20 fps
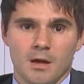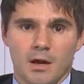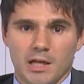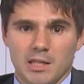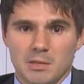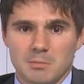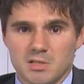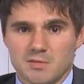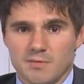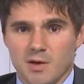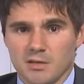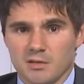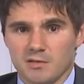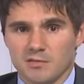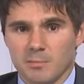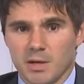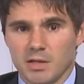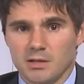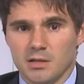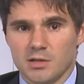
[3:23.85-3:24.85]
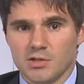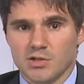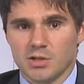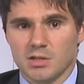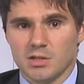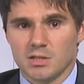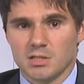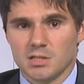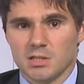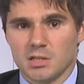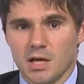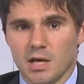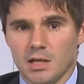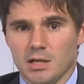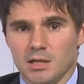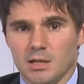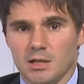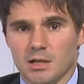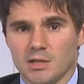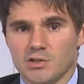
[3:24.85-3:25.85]
Одним из факторов поддержки
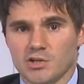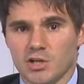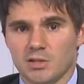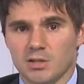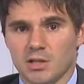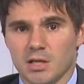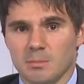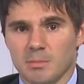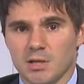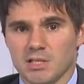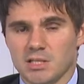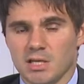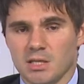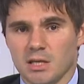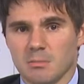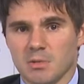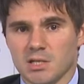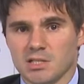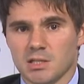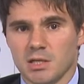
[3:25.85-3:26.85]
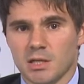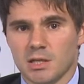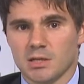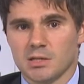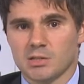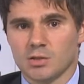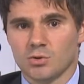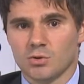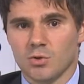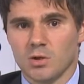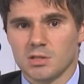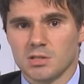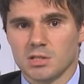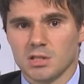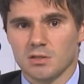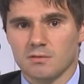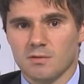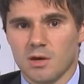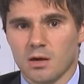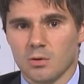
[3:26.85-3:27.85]
стали очередные опасения обострения
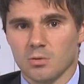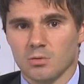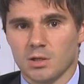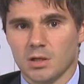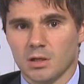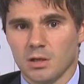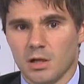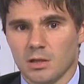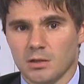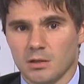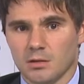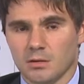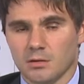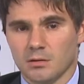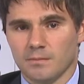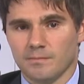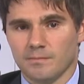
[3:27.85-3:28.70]
ситуации вокруг Ирана.